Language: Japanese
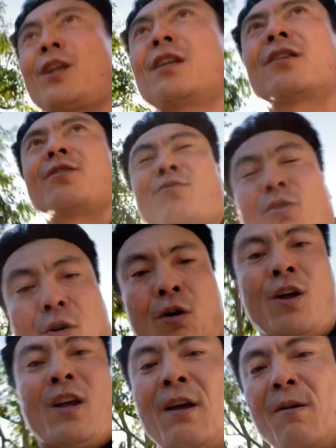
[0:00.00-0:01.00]
ていうのを
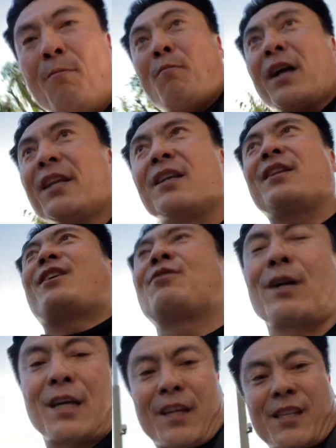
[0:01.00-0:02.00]
学んでいくわ
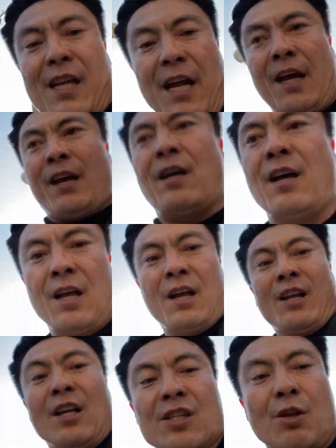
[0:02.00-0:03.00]
けですね
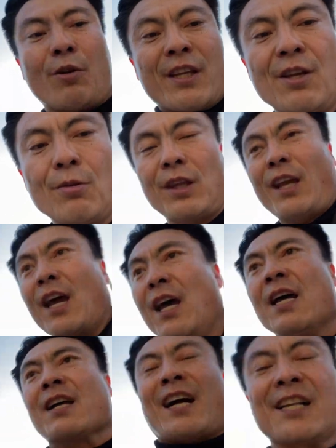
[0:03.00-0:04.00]
それによって
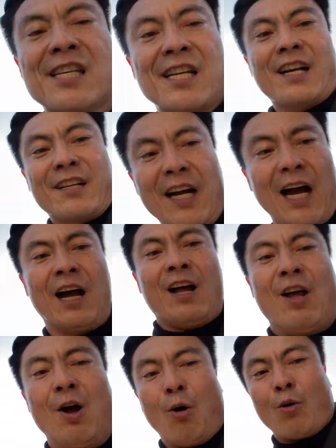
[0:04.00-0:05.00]
価値観が
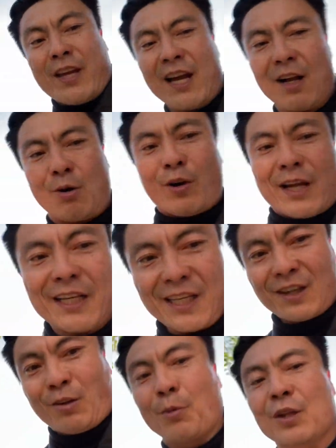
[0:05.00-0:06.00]
親がこれがいいと思っ